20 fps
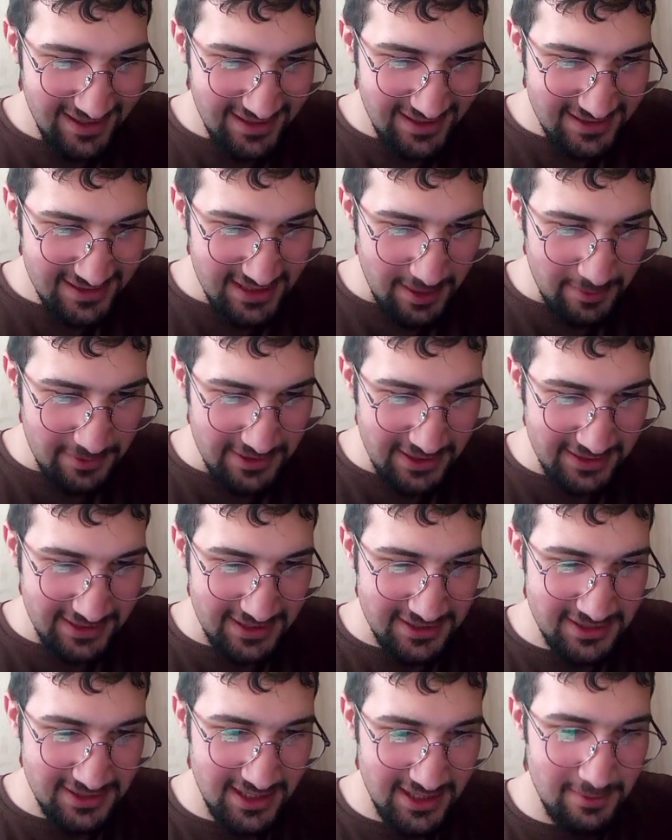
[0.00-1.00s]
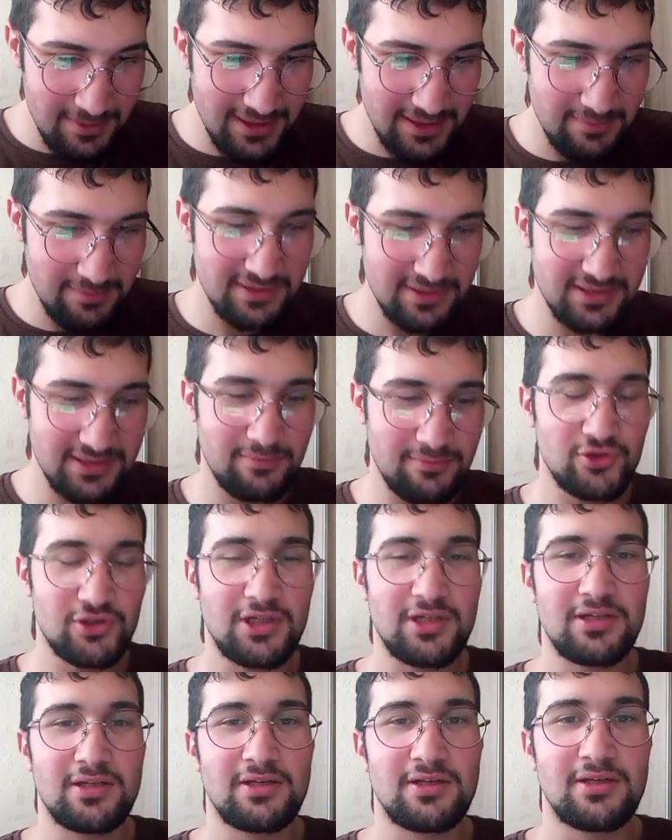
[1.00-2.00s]
Cebinde taşıyabilir misin bu
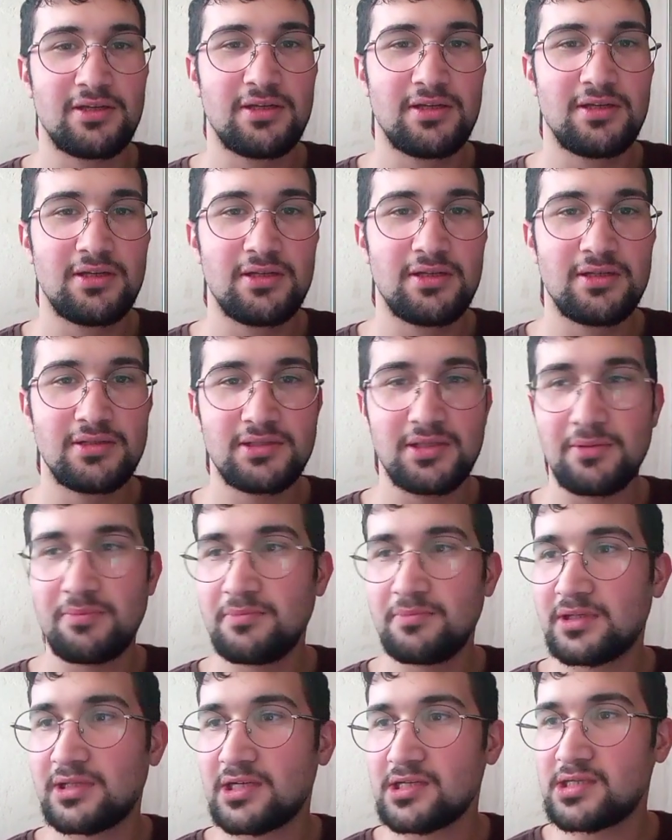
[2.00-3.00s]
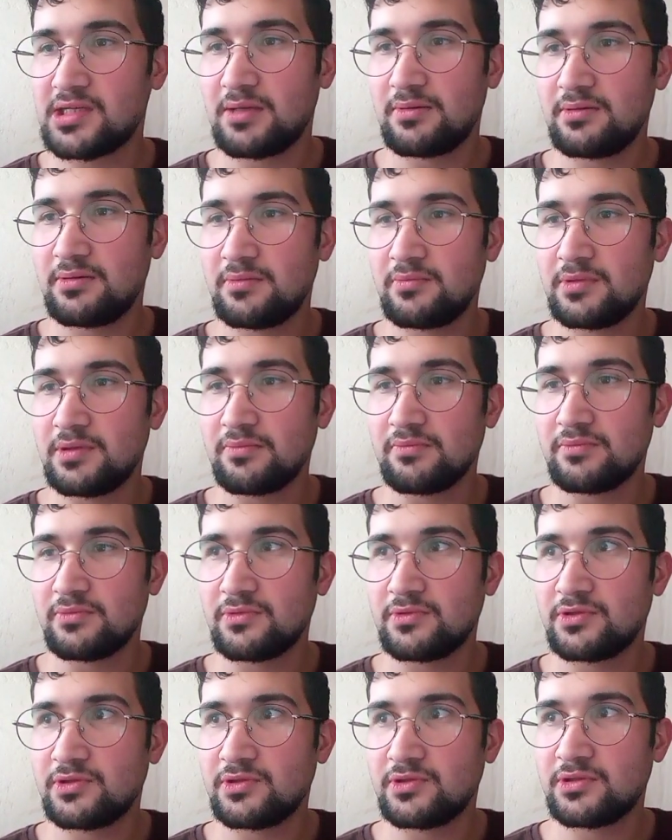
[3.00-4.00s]
şeyi? Cebinde taşıyabilir miyim?
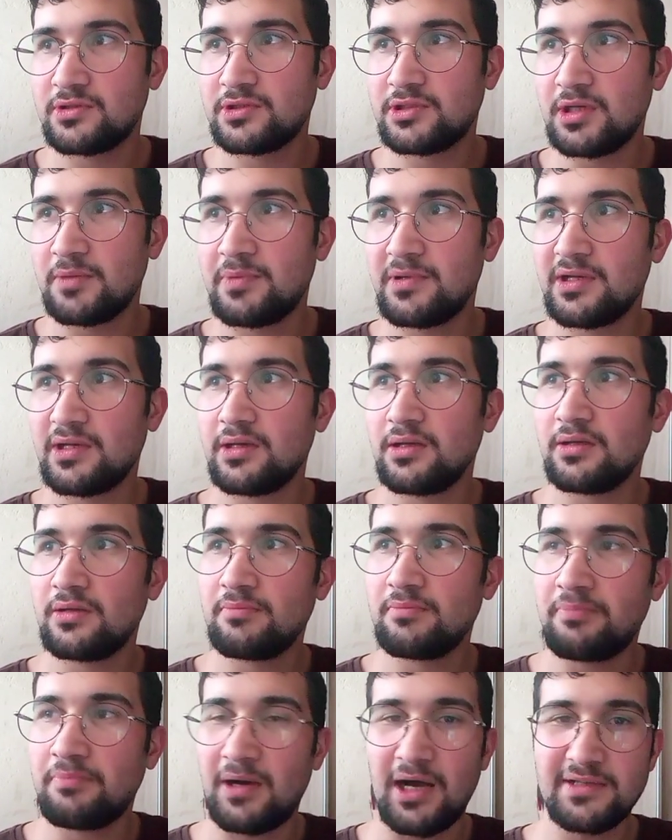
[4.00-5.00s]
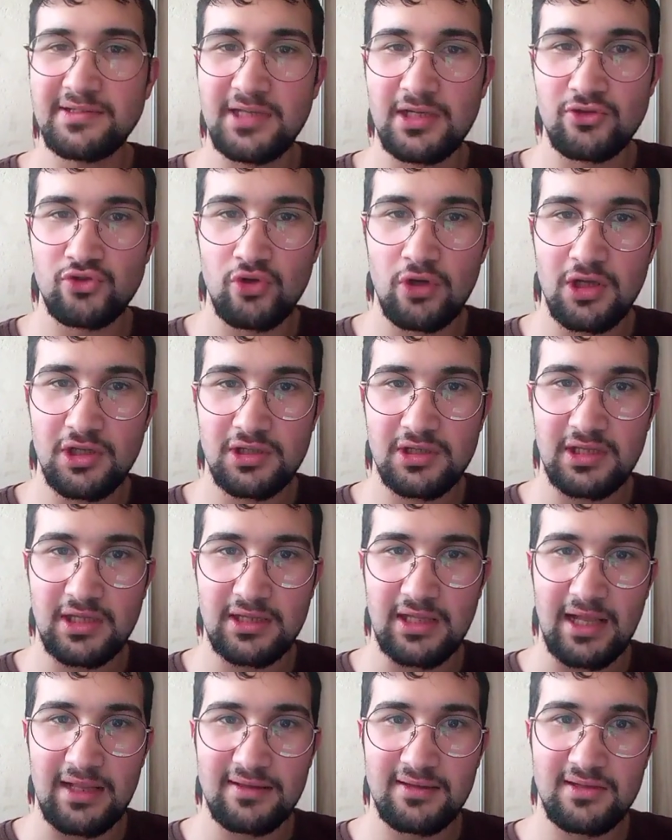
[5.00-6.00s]
Cebe bazen şöyle
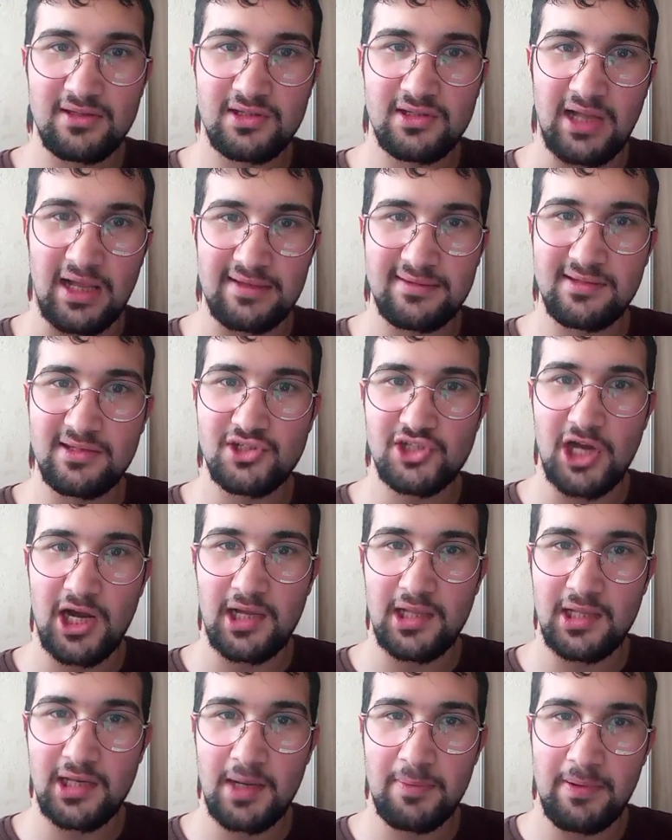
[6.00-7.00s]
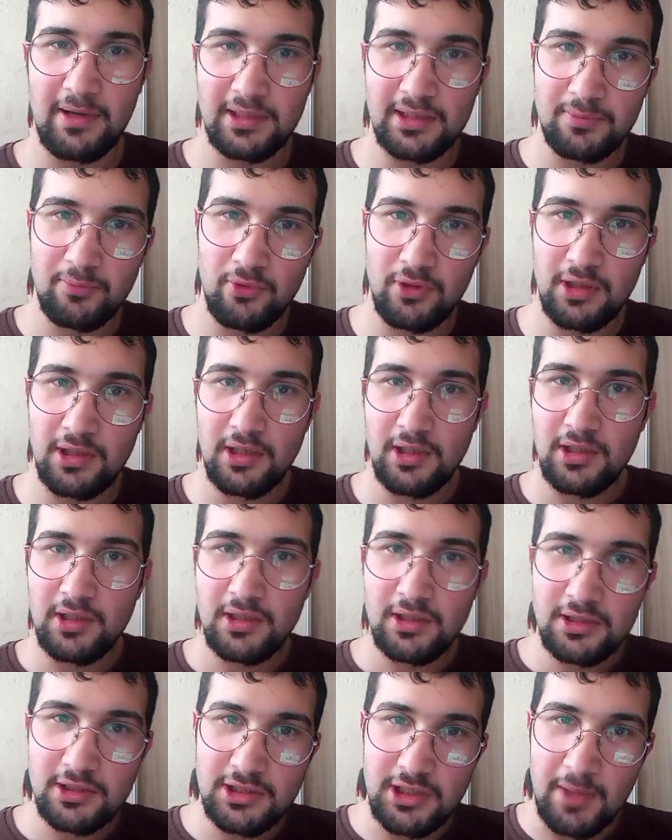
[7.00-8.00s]
da, tatsız şakalar yapardık böyle
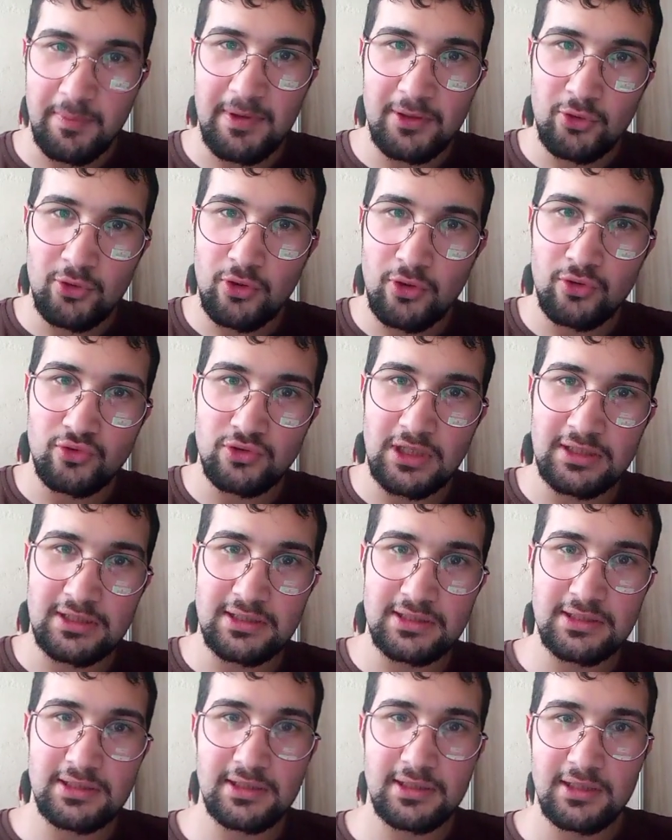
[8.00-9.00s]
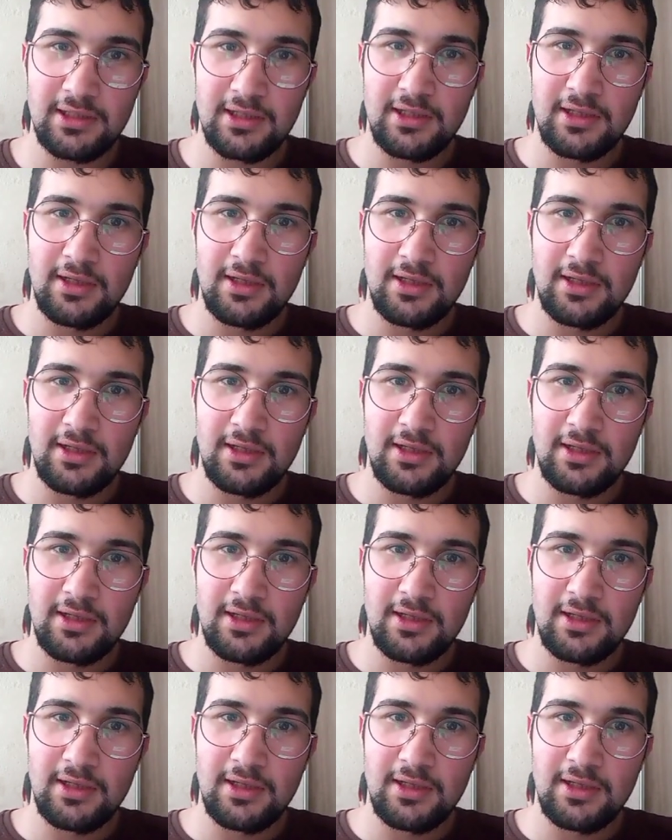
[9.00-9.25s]
cebe doğru uzatırdık.